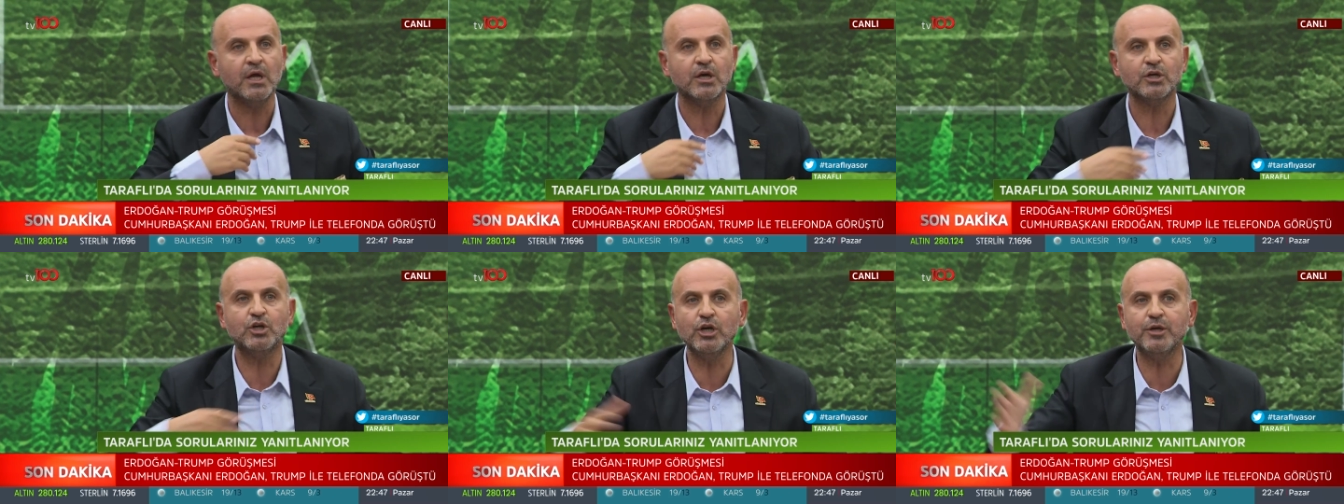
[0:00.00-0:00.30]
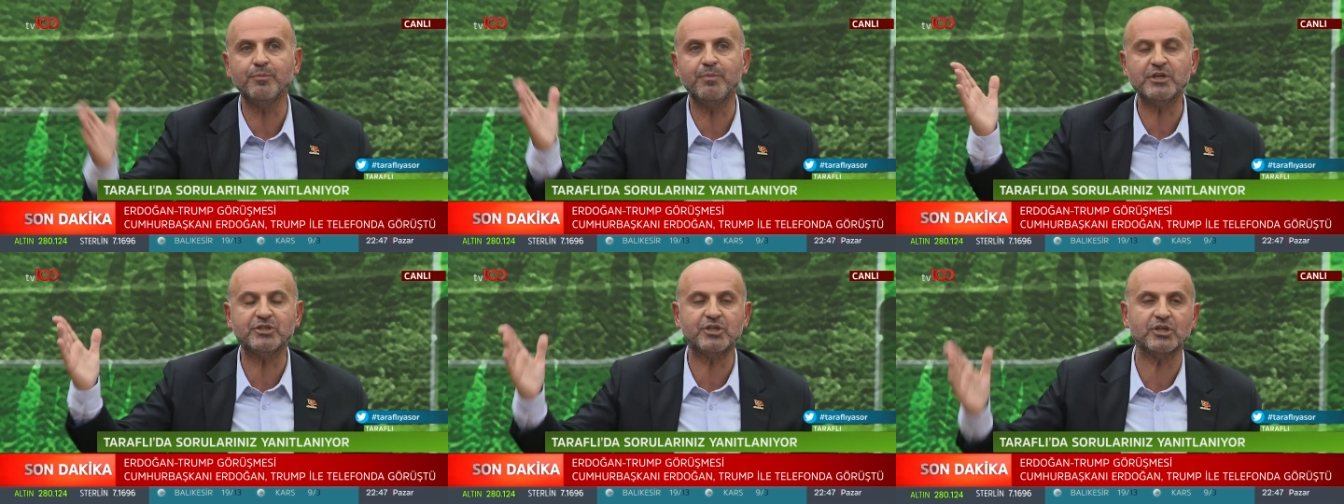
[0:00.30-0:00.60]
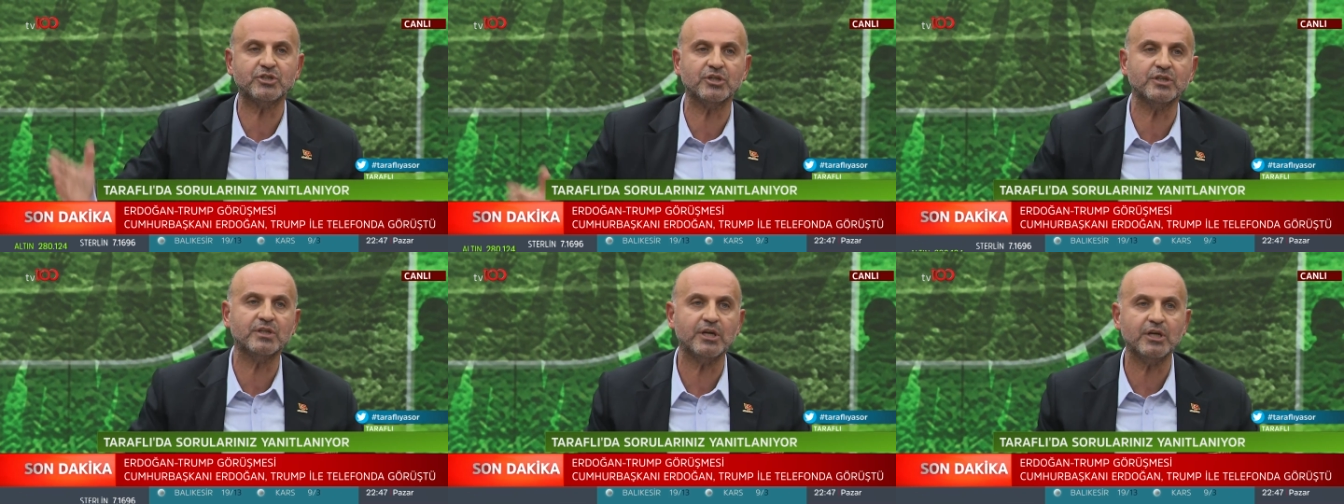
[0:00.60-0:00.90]
45
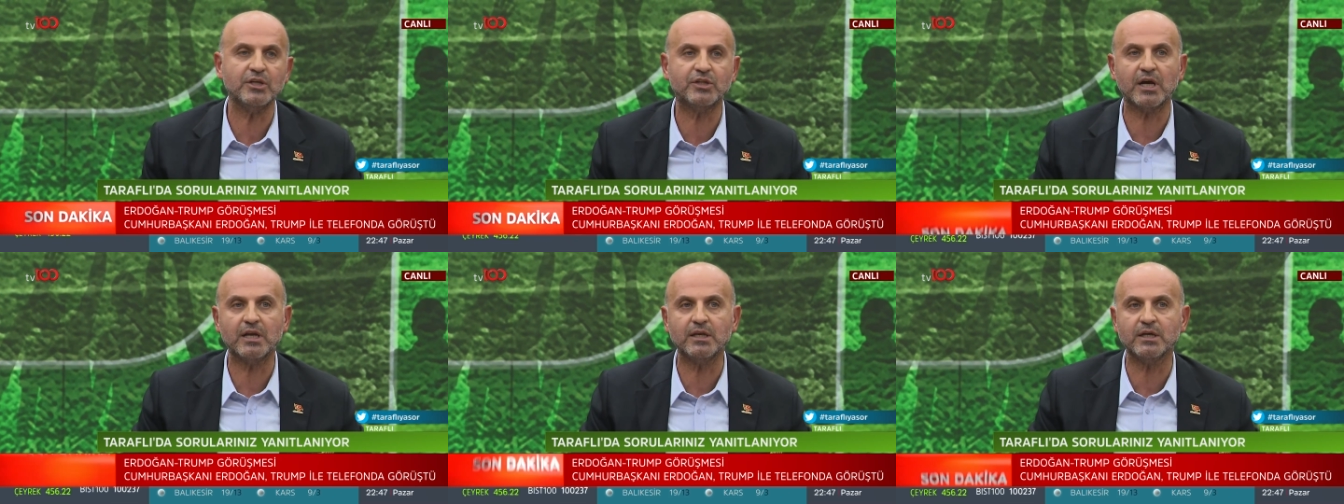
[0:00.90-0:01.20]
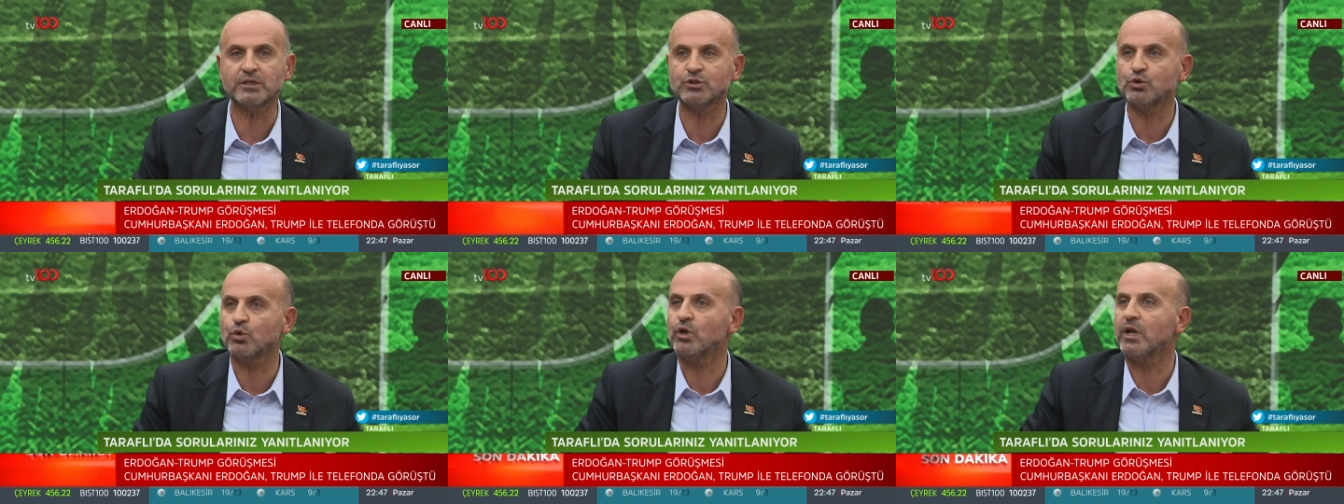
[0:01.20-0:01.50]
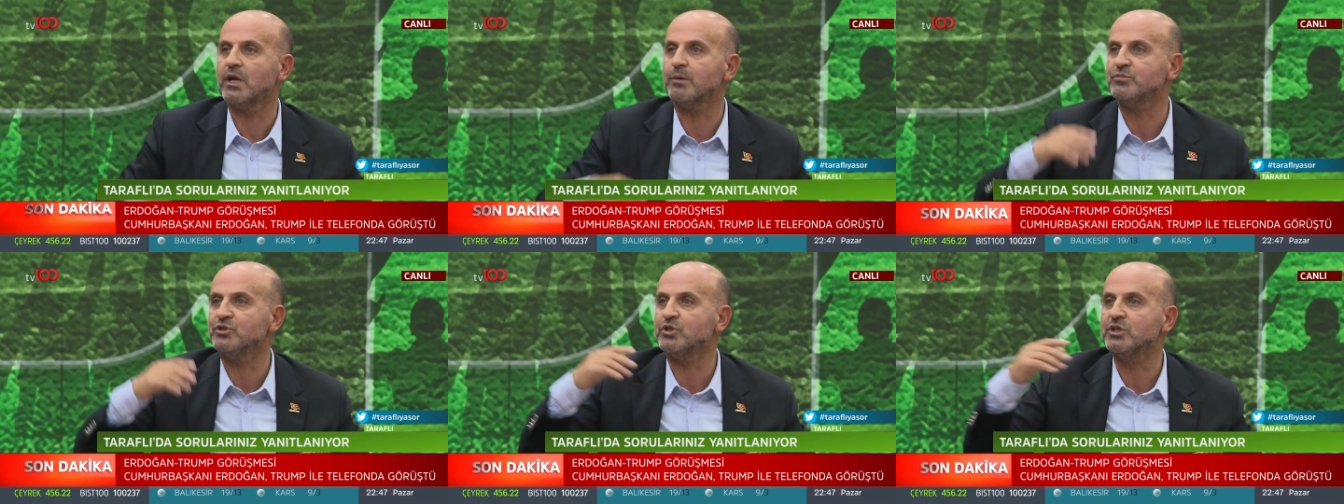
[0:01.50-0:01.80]
yaşında İtalyanca
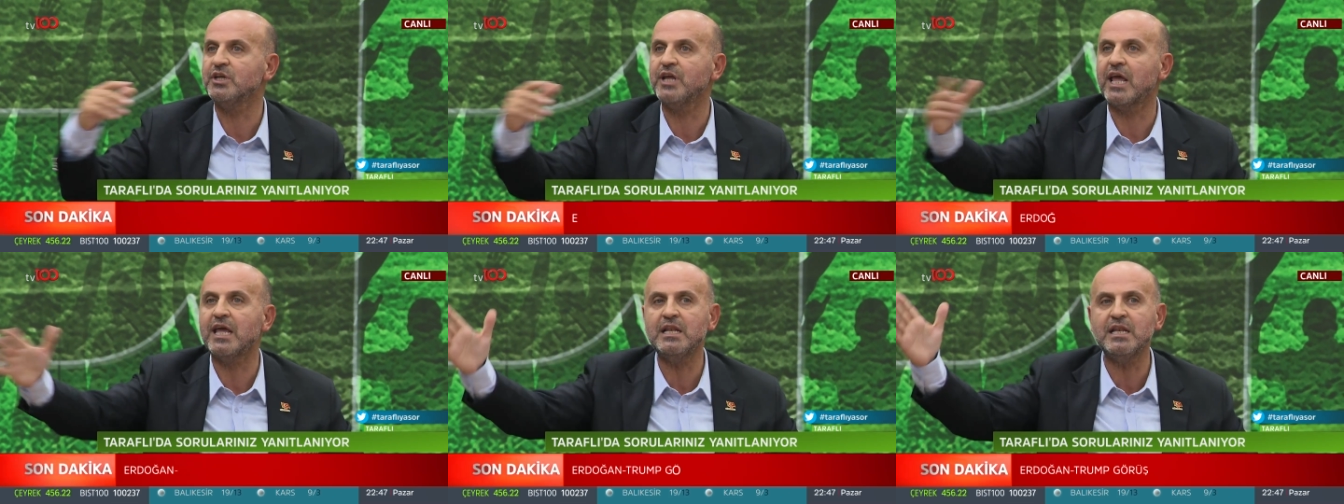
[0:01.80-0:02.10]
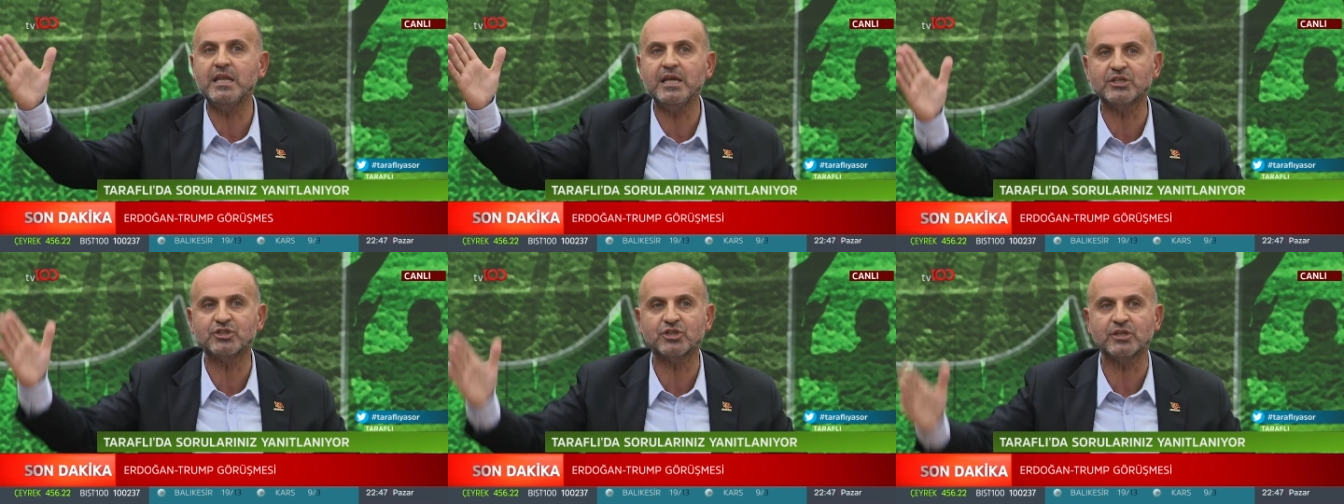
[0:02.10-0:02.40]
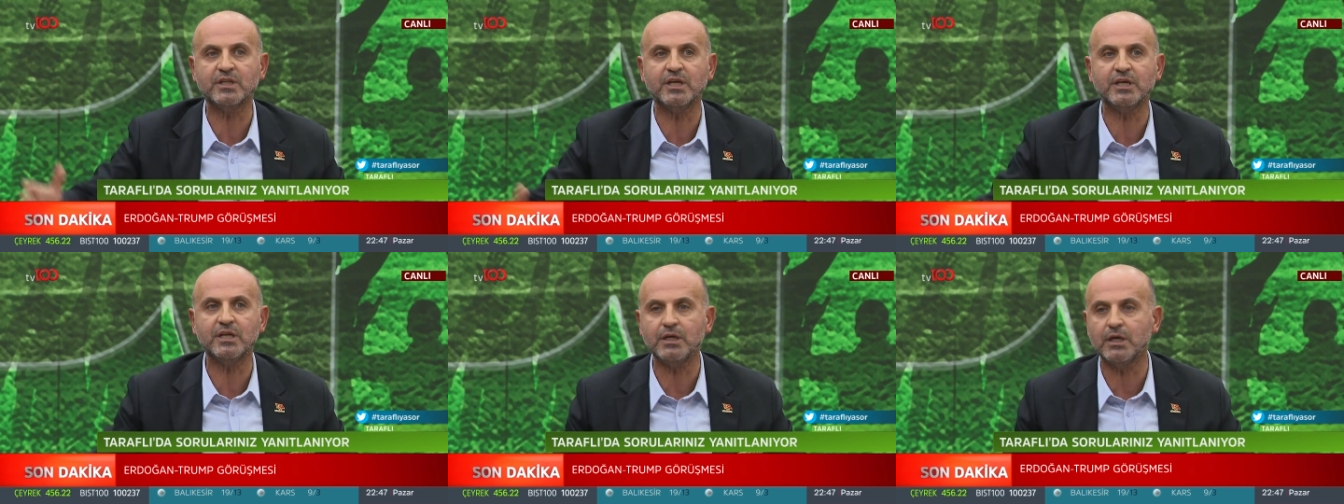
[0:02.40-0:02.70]
öğrenmiş. 50
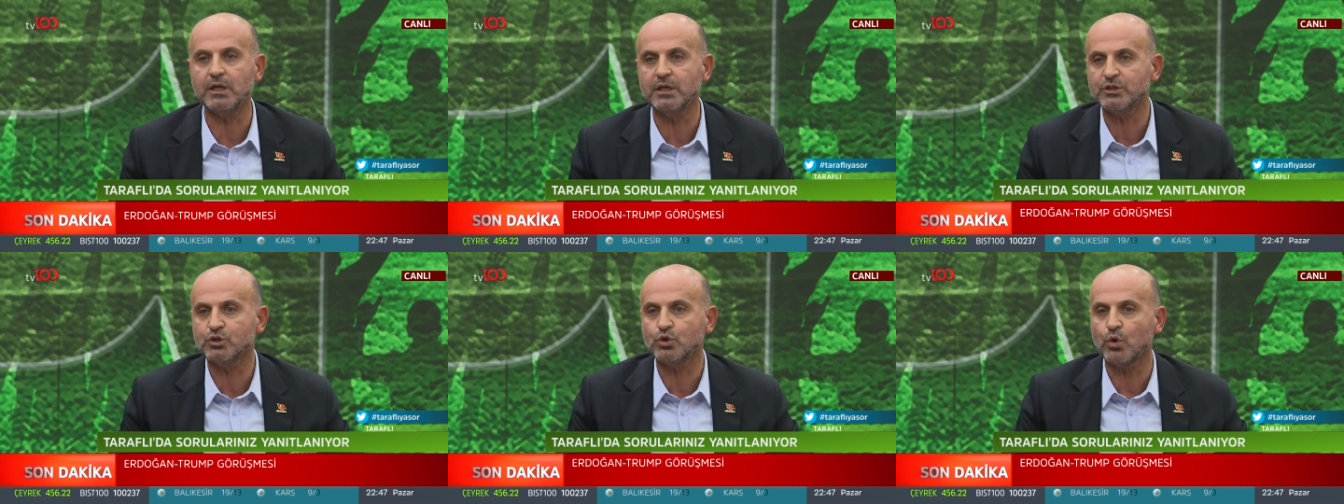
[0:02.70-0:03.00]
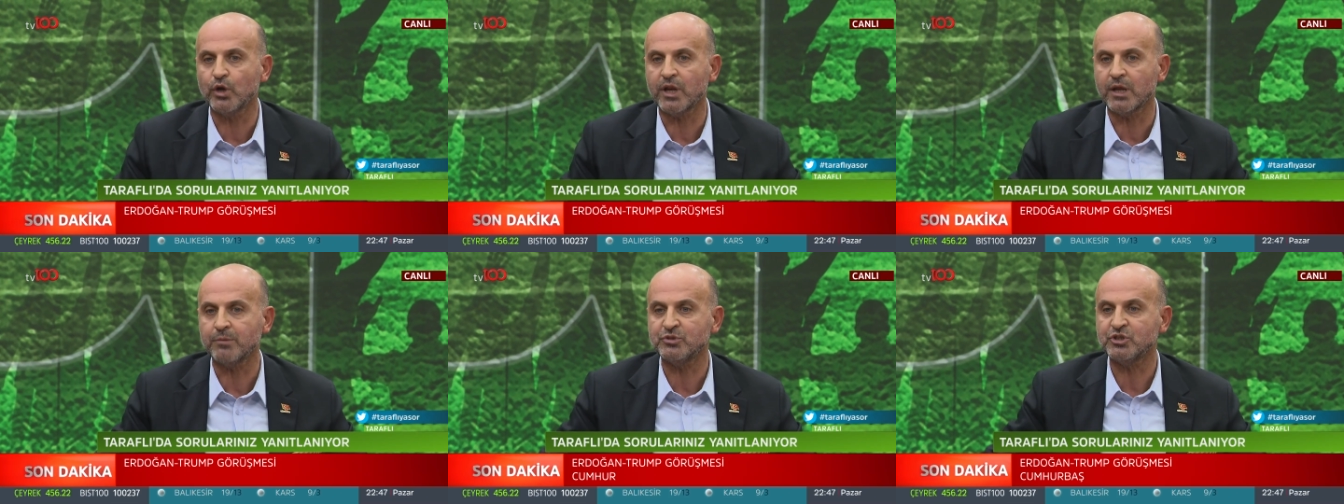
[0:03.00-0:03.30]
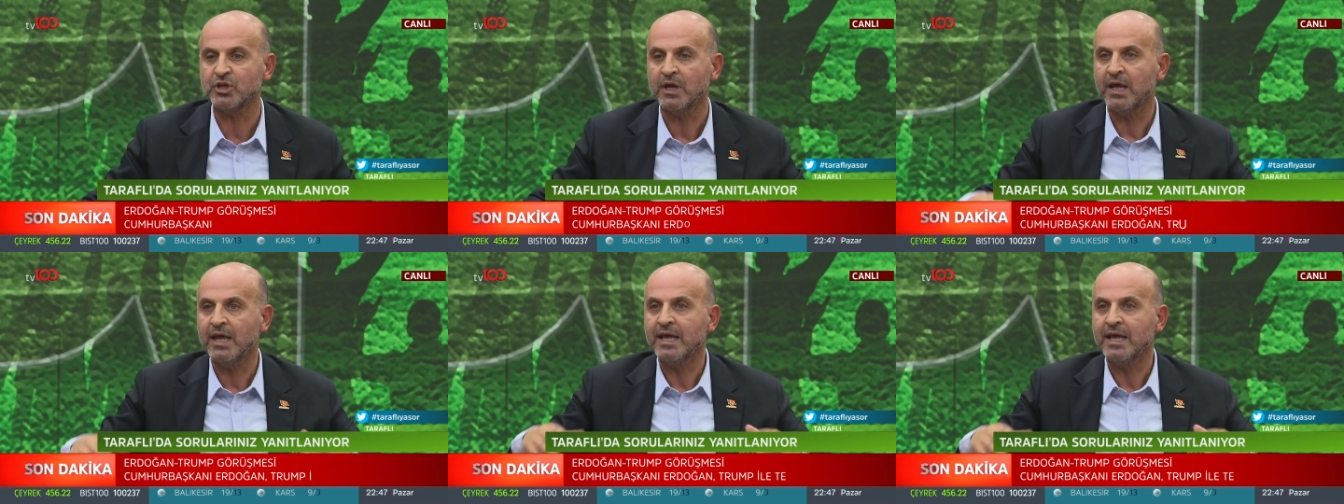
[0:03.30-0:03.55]
yaşında İngilizce öğrenmiş.